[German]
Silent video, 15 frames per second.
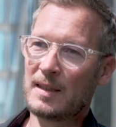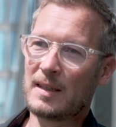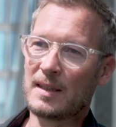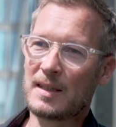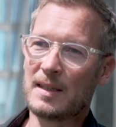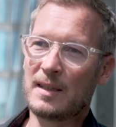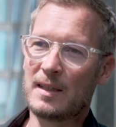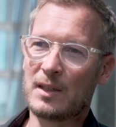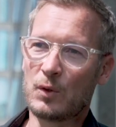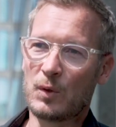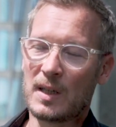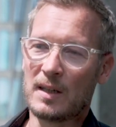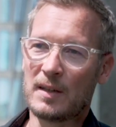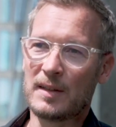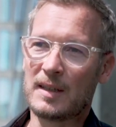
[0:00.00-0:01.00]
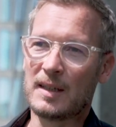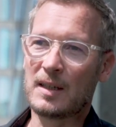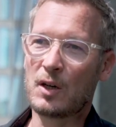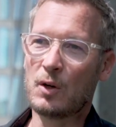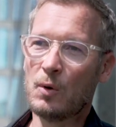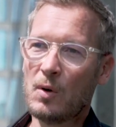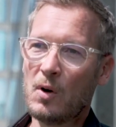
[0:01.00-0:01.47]
Das ist die sogenannte
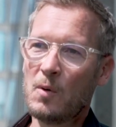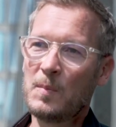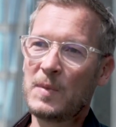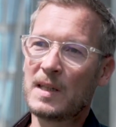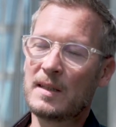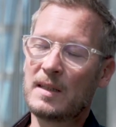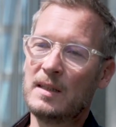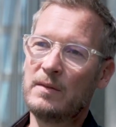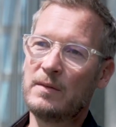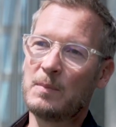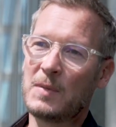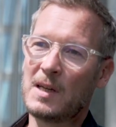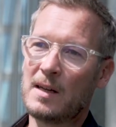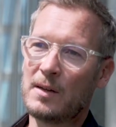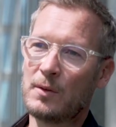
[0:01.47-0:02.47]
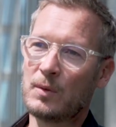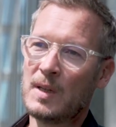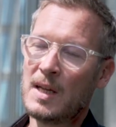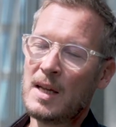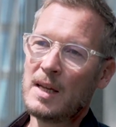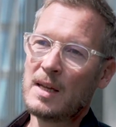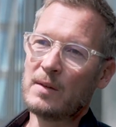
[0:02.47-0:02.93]
kooperative Planung,
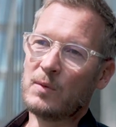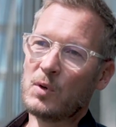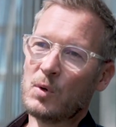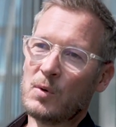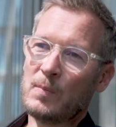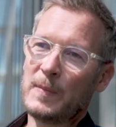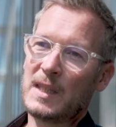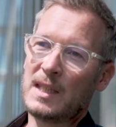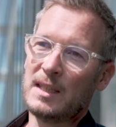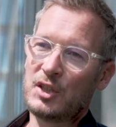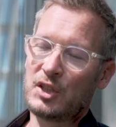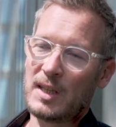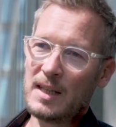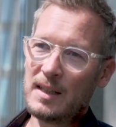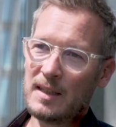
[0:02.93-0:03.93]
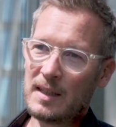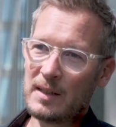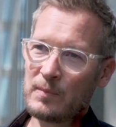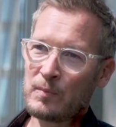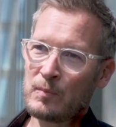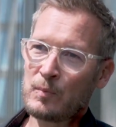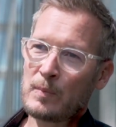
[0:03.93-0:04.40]
wo die
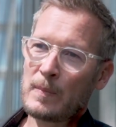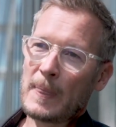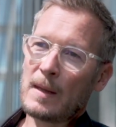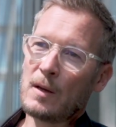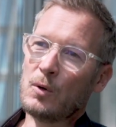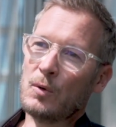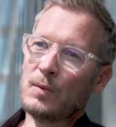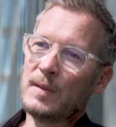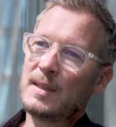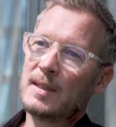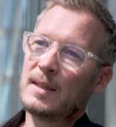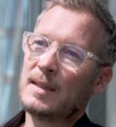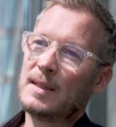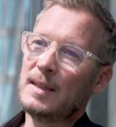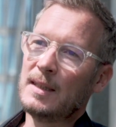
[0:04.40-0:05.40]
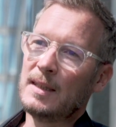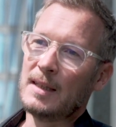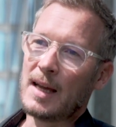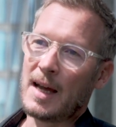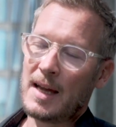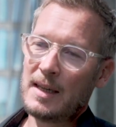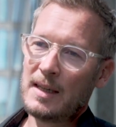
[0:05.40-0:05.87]
Städte und
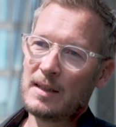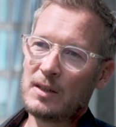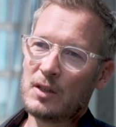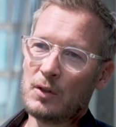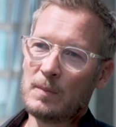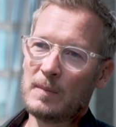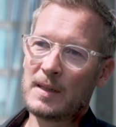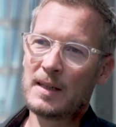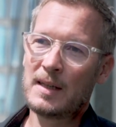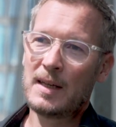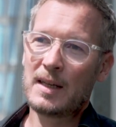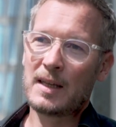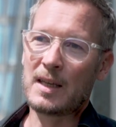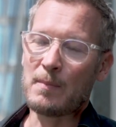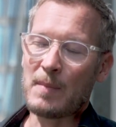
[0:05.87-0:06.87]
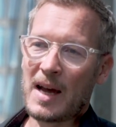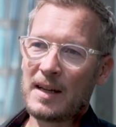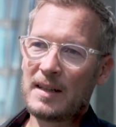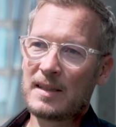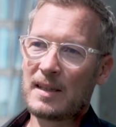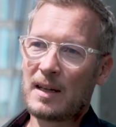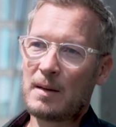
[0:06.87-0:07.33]
die Eigentümer
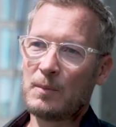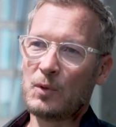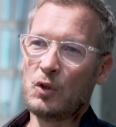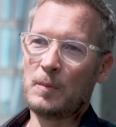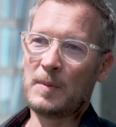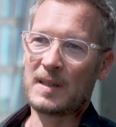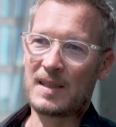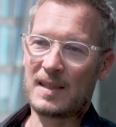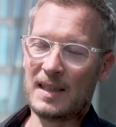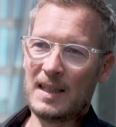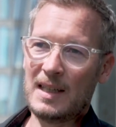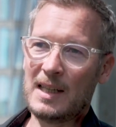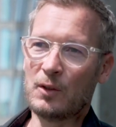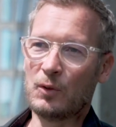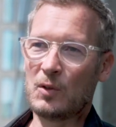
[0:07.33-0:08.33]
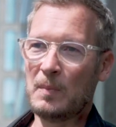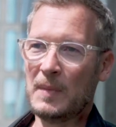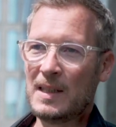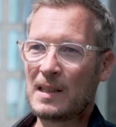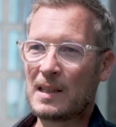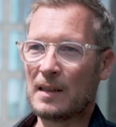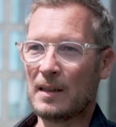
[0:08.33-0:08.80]
gemeinsam über Ziele und
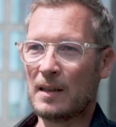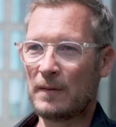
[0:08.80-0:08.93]
Mittel